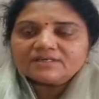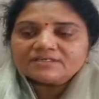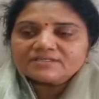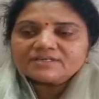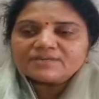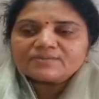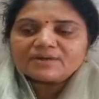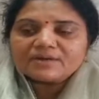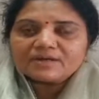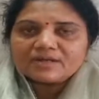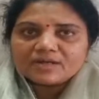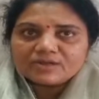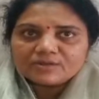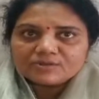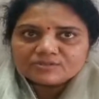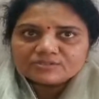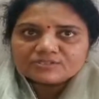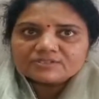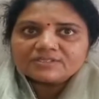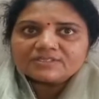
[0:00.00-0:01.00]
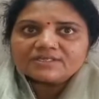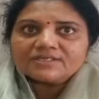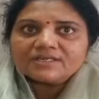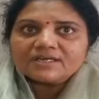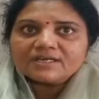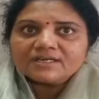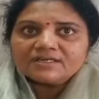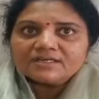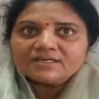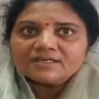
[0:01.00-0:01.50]
सभा का आयोजन
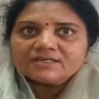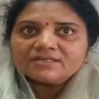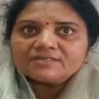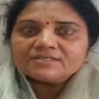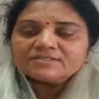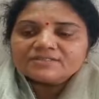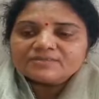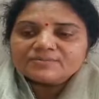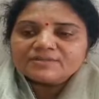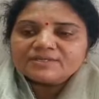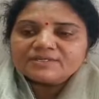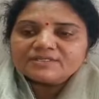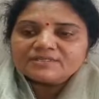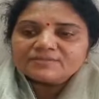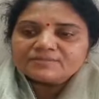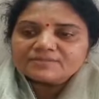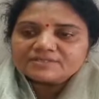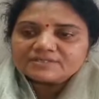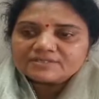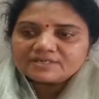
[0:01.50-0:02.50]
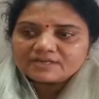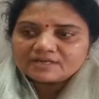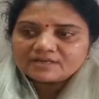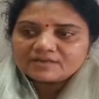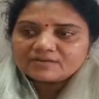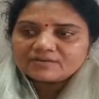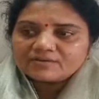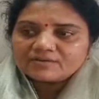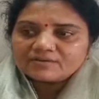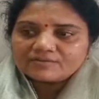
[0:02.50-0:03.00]
किया सभी अति पिछड़ा
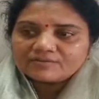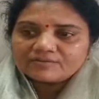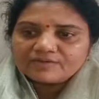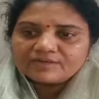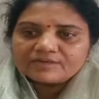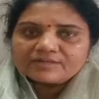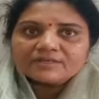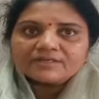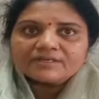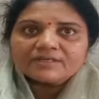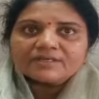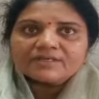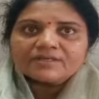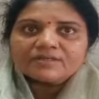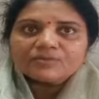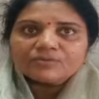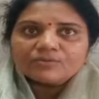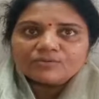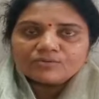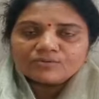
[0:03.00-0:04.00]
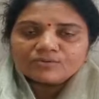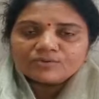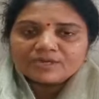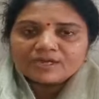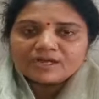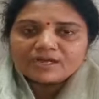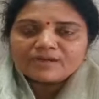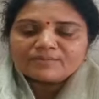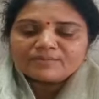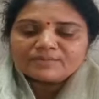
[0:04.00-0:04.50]
वर्ग के लोगों को
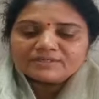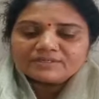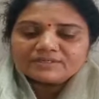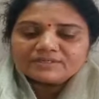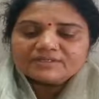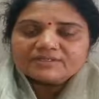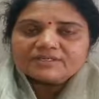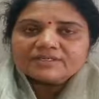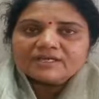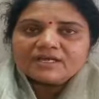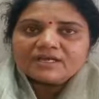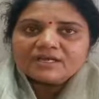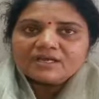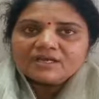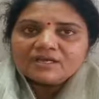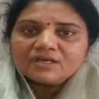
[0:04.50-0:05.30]
यहाँ आमंत्रित किया